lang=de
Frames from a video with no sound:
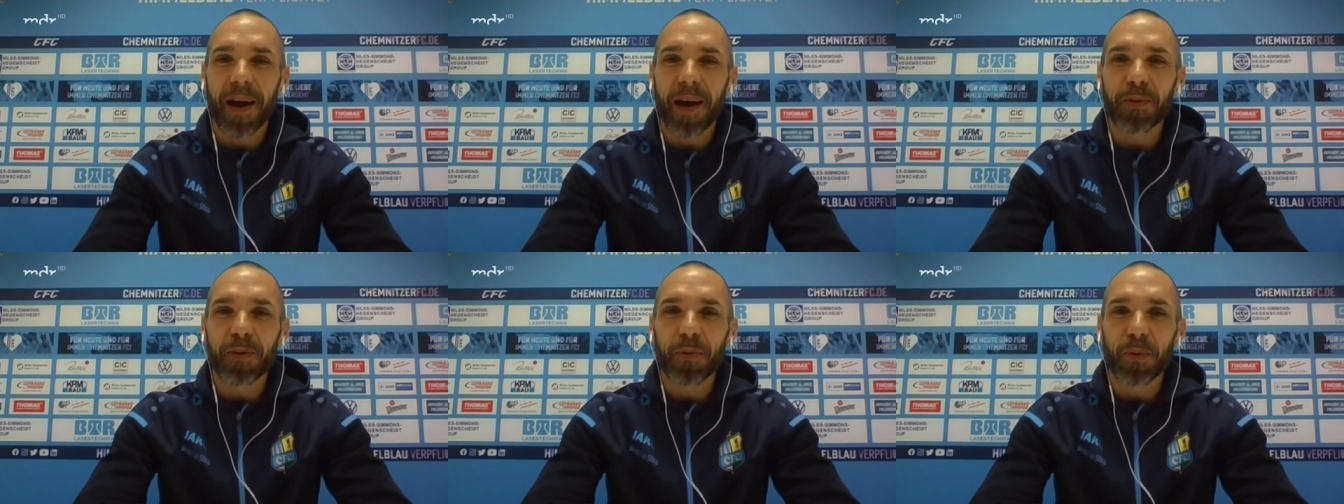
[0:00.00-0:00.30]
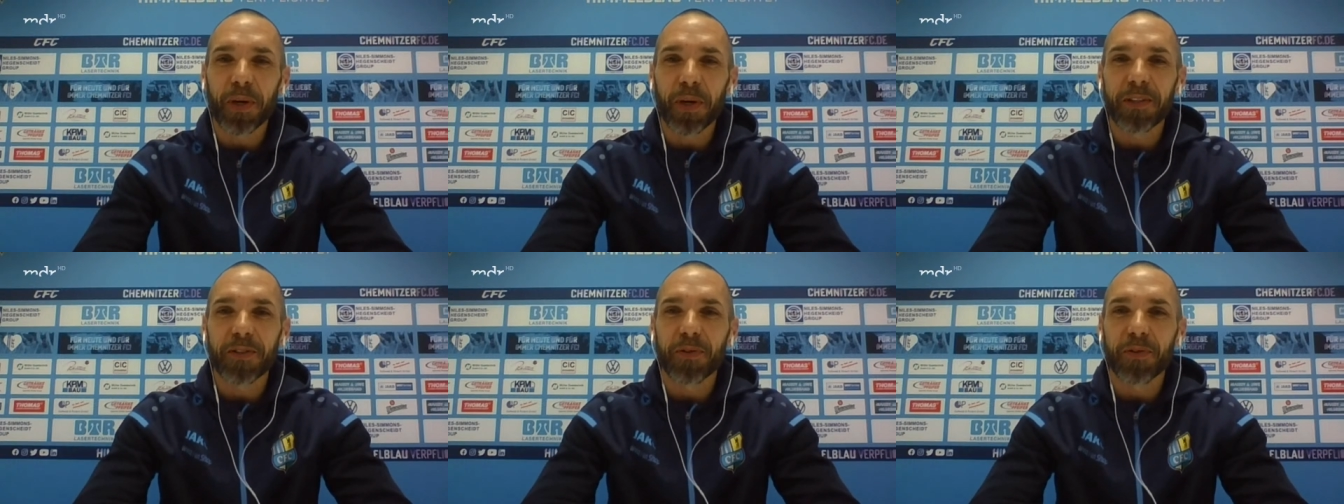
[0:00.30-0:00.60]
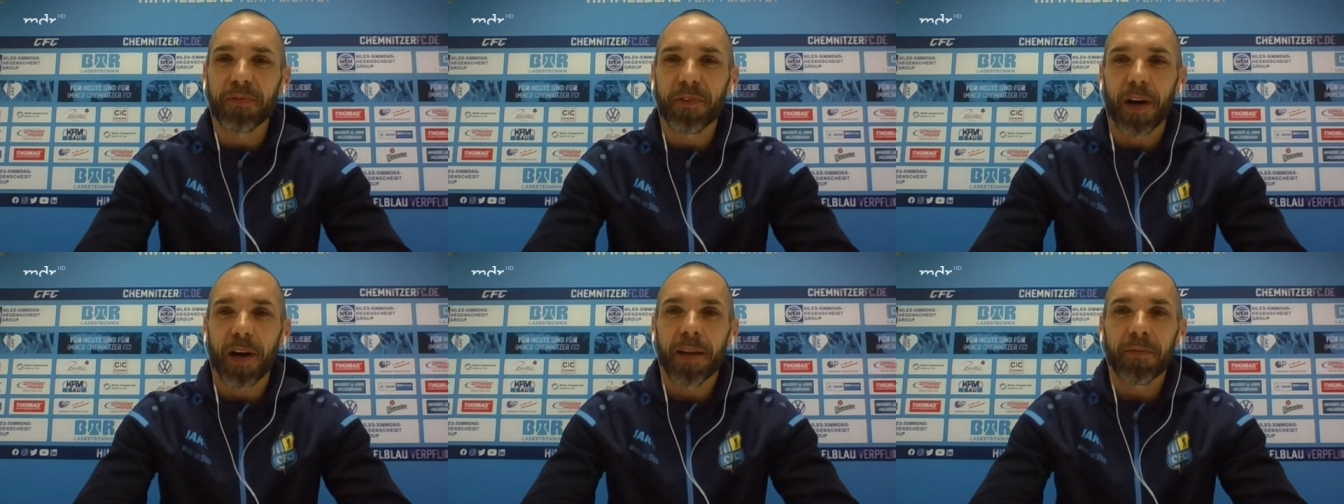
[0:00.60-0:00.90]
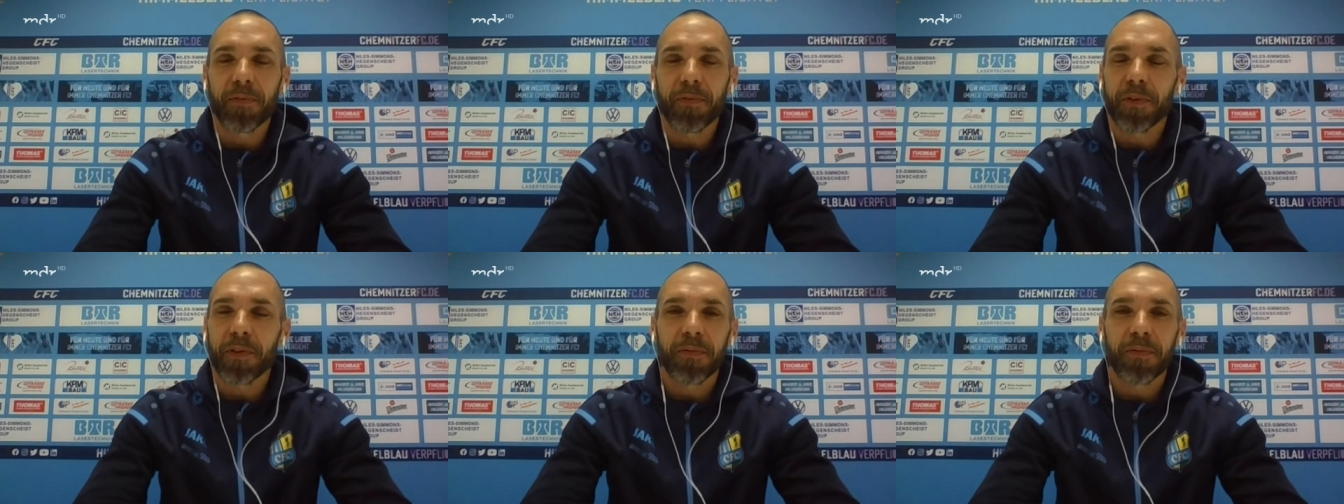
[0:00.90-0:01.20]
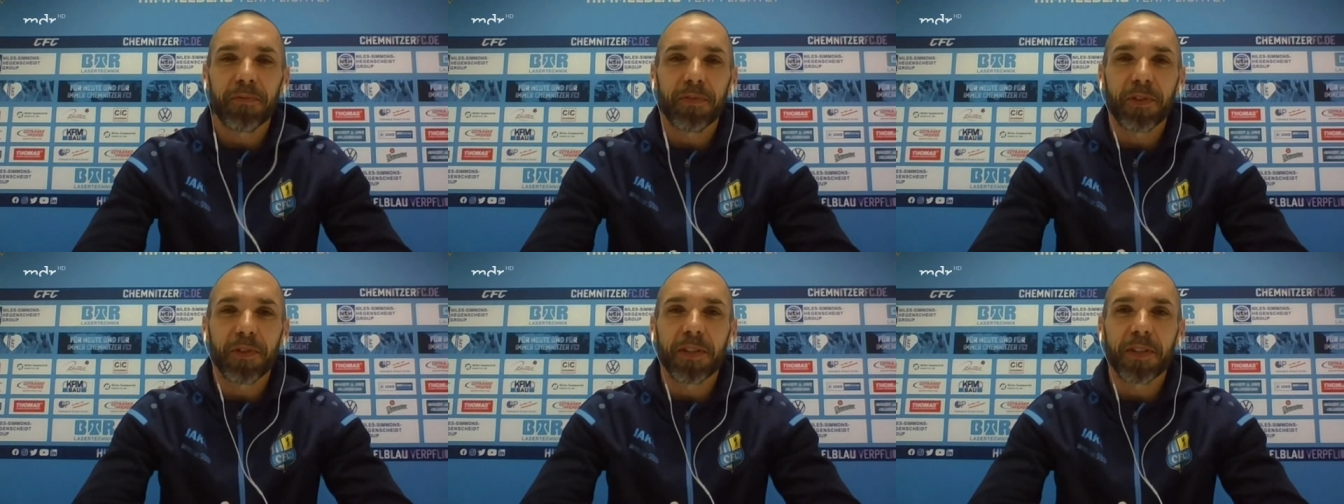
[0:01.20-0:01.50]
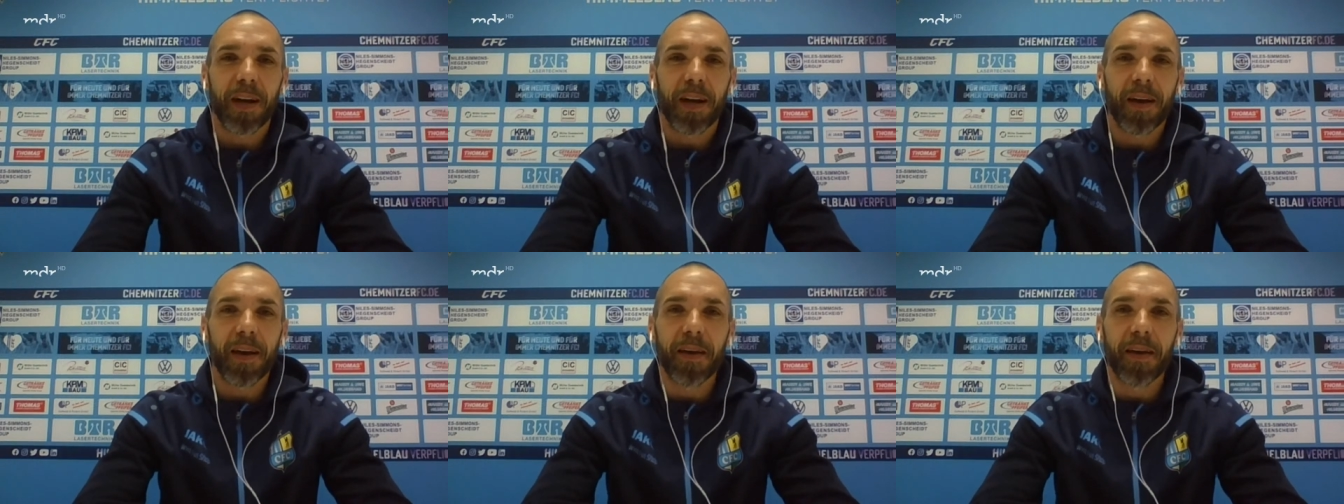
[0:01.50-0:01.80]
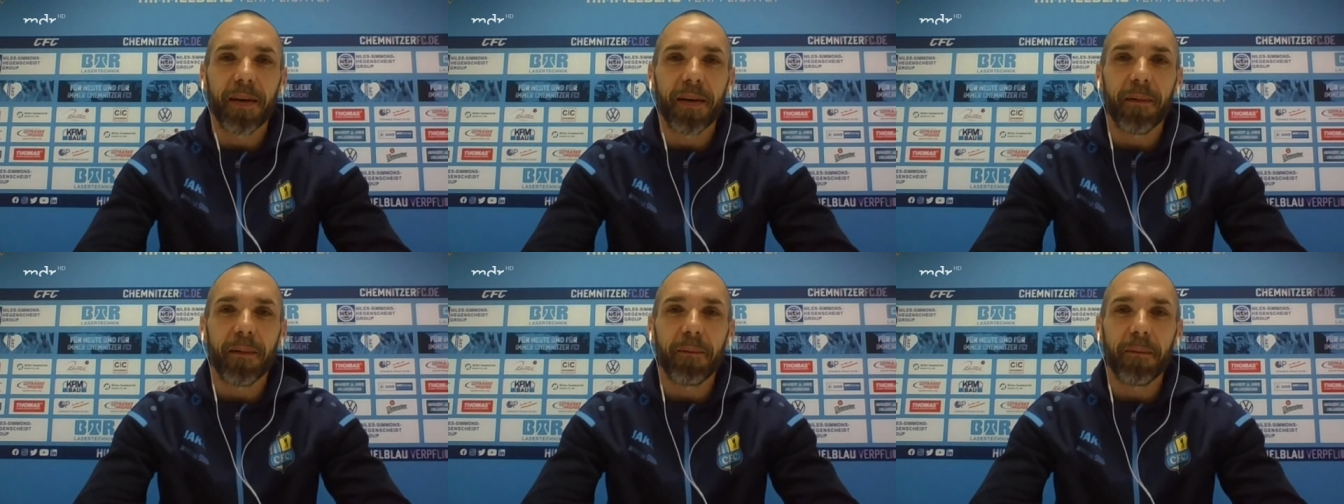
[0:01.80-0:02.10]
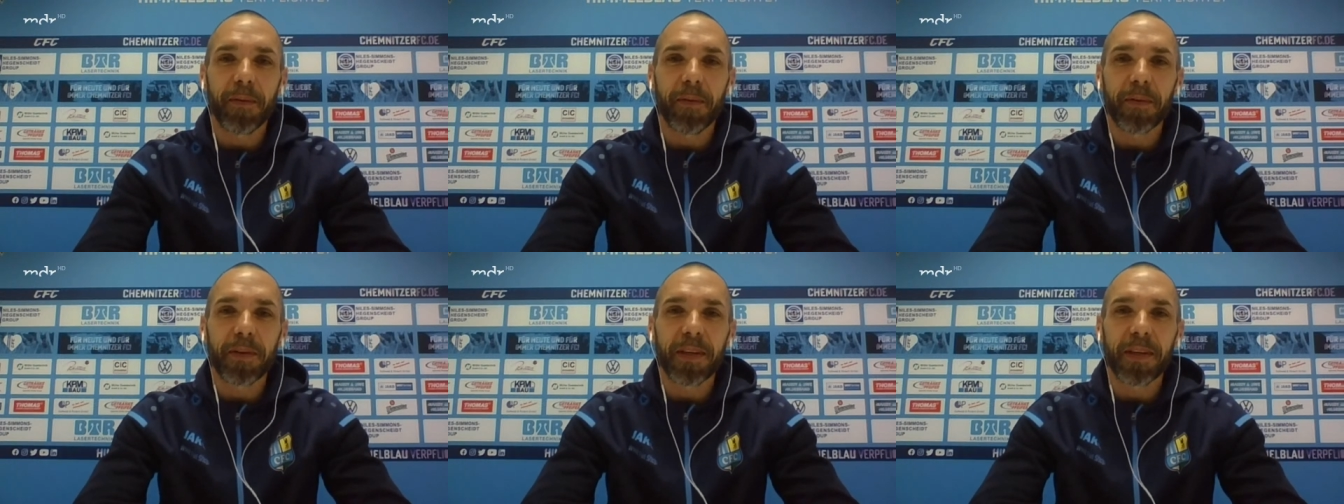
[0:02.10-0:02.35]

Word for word: aktuell zu verantworten, von daher